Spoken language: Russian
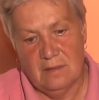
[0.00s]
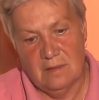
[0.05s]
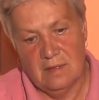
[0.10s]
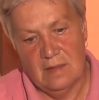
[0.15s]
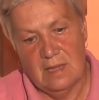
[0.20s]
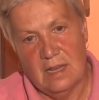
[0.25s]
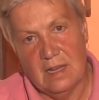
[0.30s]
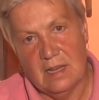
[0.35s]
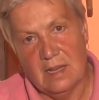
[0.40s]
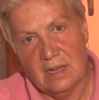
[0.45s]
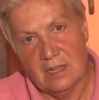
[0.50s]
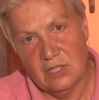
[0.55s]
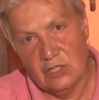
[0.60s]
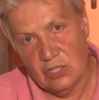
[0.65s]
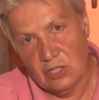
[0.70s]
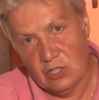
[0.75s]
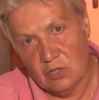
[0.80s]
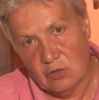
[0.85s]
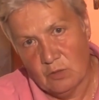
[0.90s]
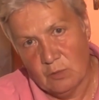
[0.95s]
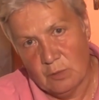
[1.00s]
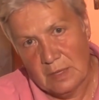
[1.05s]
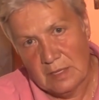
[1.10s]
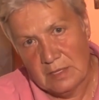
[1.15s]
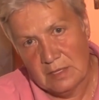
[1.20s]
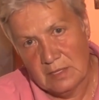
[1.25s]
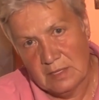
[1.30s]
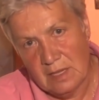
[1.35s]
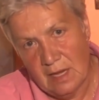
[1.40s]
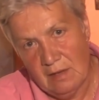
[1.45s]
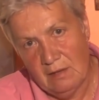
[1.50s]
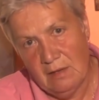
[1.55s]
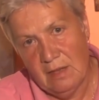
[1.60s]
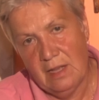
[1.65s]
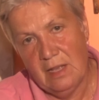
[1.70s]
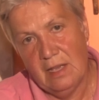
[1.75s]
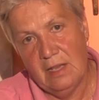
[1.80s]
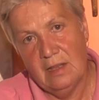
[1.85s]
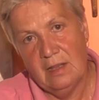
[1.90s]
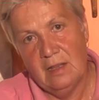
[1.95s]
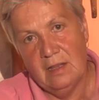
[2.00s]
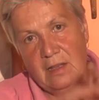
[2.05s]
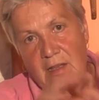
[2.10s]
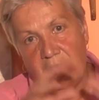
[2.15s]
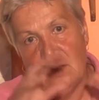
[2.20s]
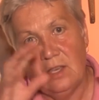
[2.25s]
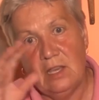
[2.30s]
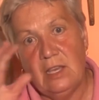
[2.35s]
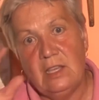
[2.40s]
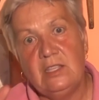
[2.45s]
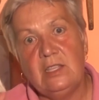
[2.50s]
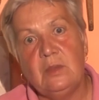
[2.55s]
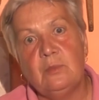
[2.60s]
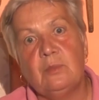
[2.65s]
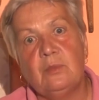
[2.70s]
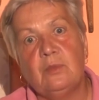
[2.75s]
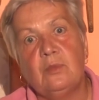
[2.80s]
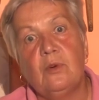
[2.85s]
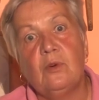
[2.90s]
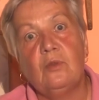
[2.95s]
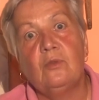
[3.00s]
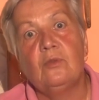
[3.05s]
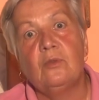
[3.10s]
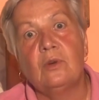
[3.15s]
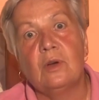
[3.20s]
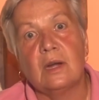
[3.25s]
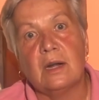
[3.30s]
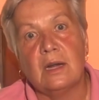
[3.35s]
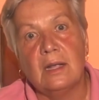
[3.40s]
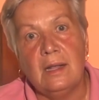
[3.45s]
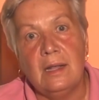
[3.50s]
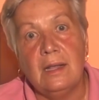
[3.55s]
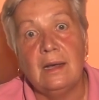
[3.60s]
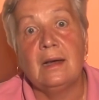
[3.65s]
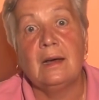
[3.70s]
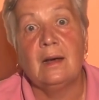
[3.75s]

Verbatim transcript: на крышечку поставили и тепло укрыли.